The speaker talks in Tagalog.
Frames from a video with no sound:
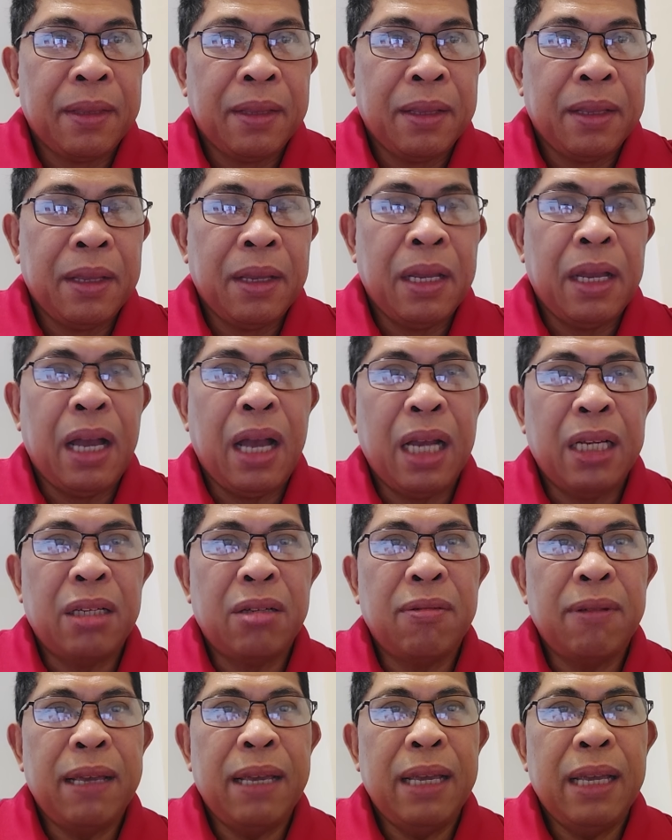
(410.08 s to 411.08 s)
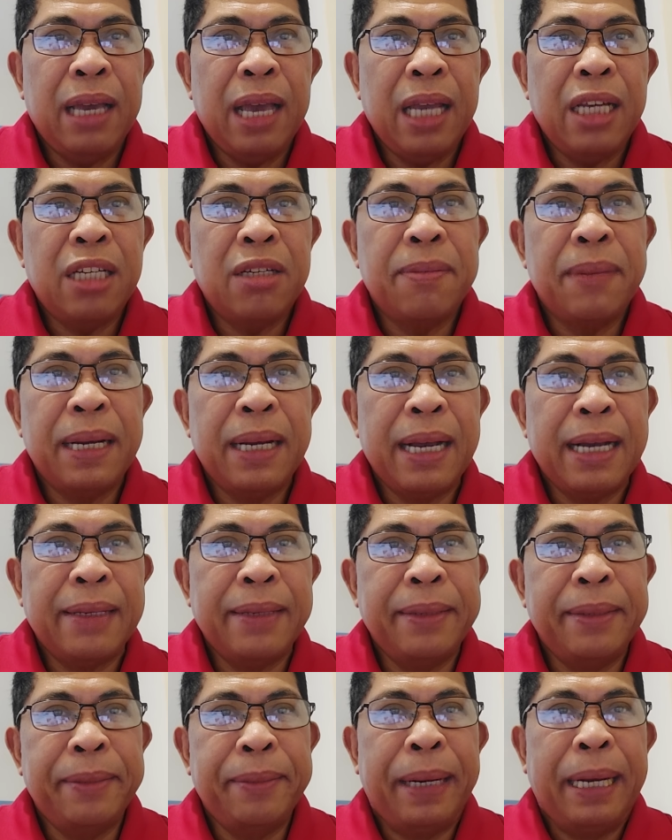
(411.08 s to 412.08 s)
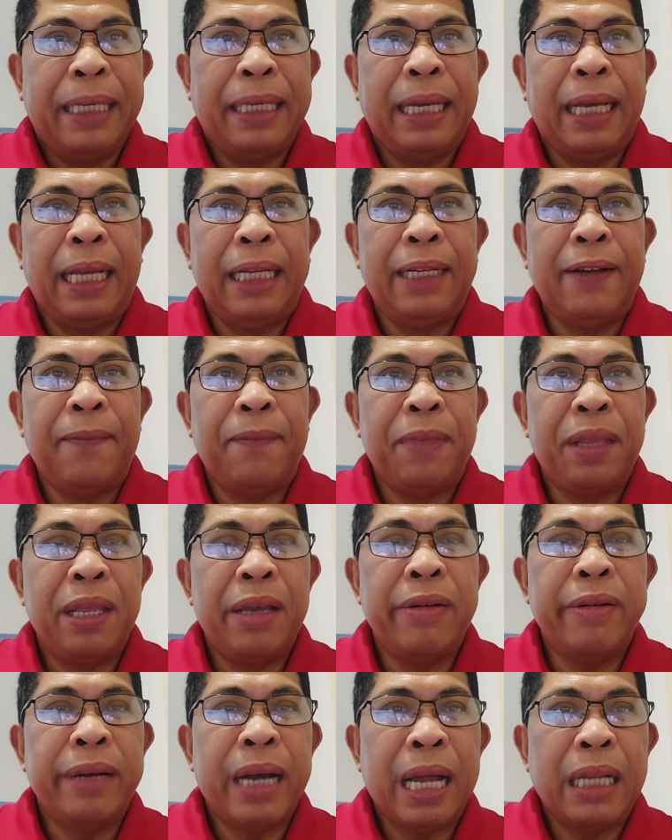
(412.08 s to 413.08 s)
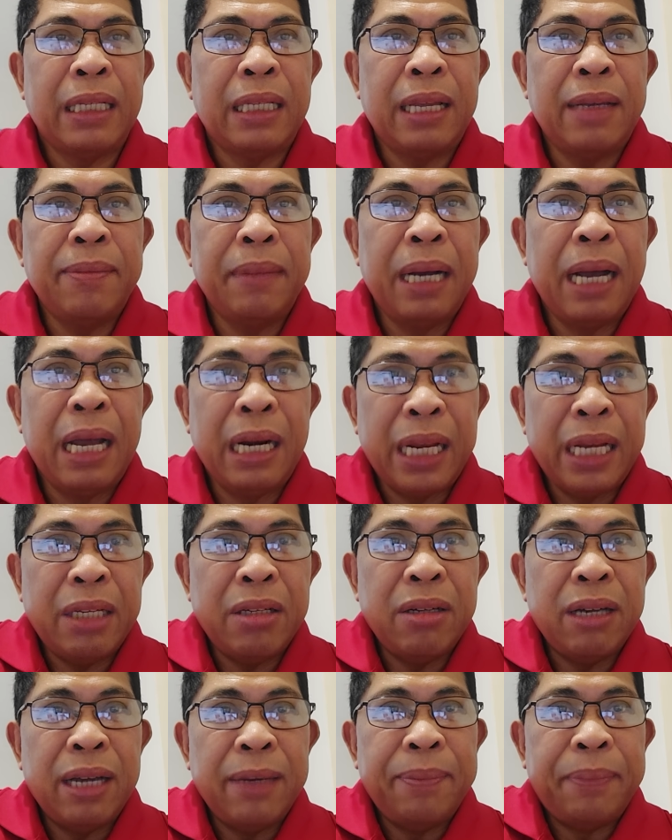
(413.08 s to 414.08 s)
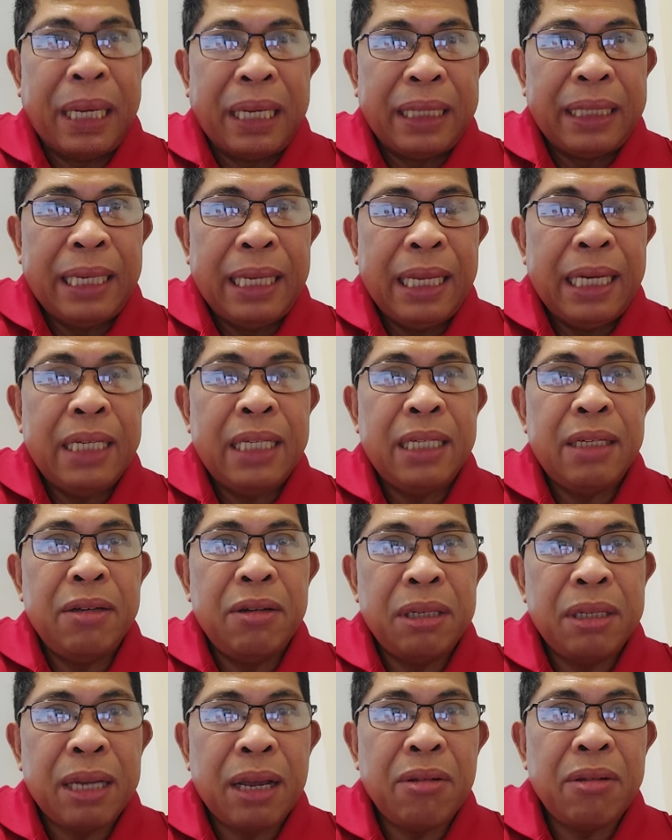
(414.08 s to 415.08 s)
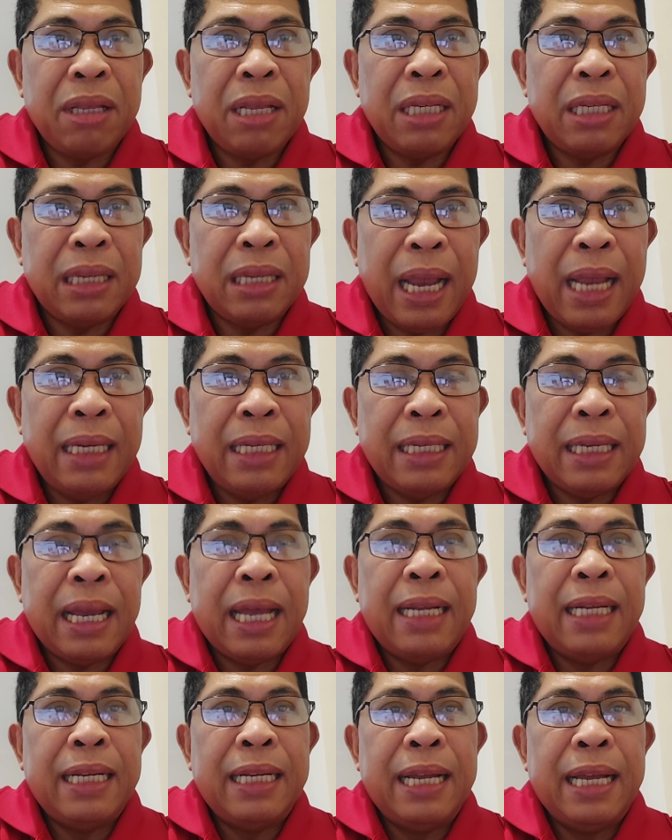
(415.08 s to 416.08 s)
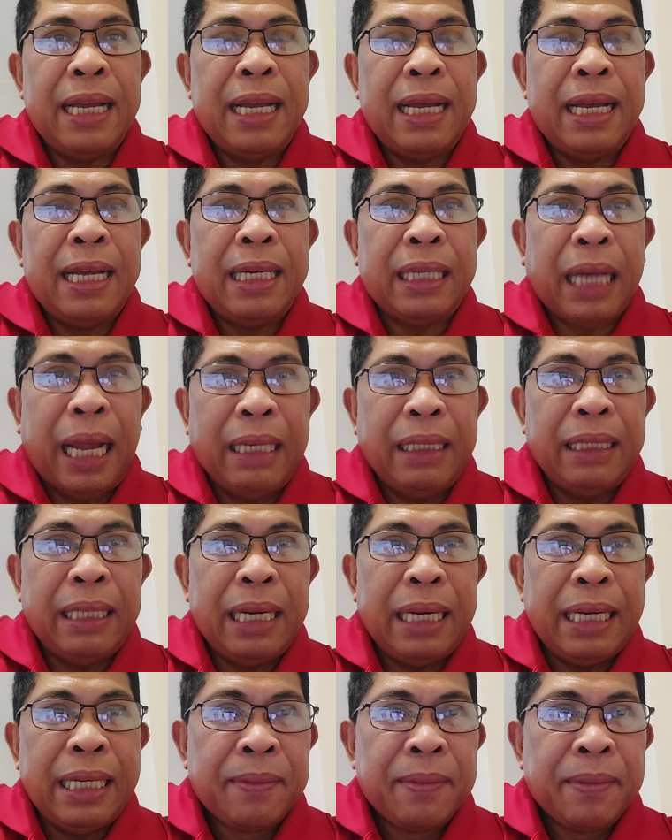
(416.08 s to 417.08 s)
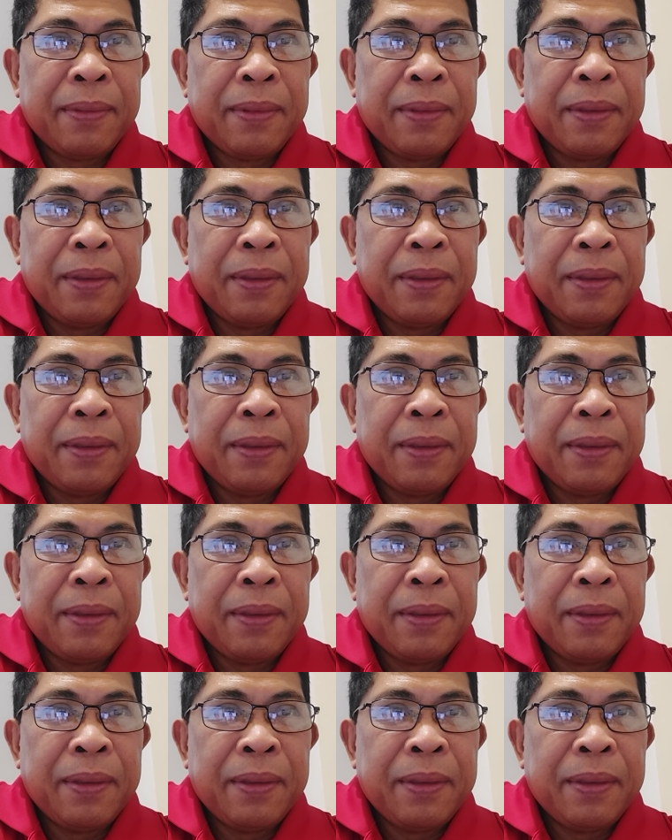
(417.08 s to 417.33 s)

as we engage mga kababayan yung ating mga regional partners, yung Southeast Asian uh, countries,